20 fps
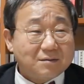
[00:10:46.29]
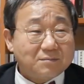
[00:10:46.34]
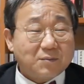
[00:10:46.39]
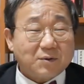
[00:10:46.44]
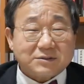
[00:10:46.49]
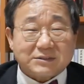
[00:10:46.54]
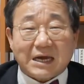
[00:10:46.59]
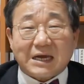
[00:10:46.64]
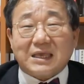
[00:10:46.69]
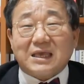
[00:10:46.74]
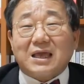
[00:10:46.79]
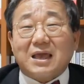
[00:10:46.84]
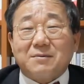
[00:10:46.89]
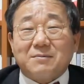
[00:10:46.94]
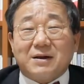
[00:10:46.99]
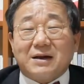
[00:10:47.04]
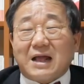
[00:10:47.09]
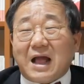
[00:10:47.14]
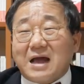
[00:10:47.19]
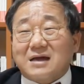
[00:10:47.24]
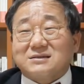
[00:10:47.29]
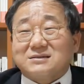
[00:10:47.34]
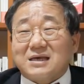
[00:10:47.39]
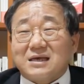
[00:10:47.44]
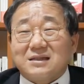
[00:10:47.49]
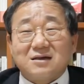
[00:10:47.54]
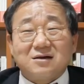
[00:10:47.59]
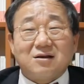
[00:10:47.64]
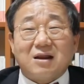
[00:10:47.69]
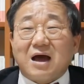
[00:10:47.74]
뭐 자기개발
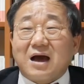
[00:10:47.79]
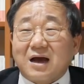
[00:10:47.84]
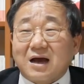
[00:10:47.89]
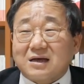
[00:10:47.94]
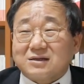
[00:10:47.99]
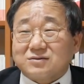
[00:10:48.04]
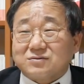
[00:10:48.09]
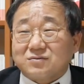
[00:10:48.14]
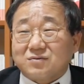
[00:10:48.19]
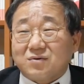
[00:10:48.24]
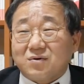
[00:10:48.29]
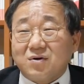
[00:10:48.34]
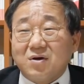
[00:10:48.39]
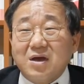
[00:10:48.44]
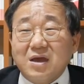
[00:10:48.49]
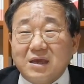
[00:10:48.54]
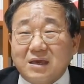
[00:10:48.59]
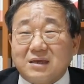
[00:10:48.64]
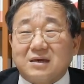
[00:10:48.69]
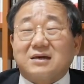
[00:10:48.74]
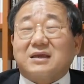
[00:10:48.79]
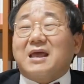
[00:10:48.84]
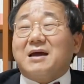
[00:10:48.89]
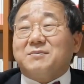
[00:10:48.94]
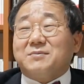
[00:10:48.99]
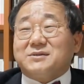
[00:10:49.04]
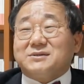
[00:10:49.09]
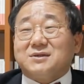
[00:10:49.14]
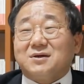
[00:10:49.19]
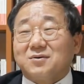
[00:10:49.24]
강사들 나와가지고 이렇게
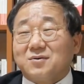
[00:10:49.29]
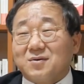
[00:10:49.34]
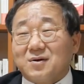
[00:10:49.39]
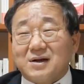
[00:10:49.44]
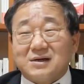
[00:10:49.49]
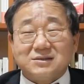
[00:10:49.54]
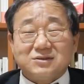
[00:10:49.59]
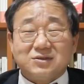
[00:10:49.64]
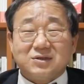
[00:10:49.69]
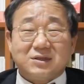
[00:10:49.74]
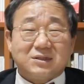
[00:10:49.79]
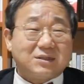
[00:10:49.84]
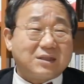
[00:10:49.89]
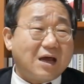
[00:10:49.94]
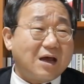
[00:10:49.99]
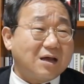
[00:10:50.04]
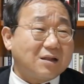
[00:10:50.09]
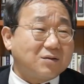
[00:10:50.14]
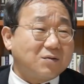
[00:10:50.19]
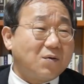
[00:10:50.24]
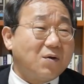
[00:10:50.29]
하면 성공할 수 있다,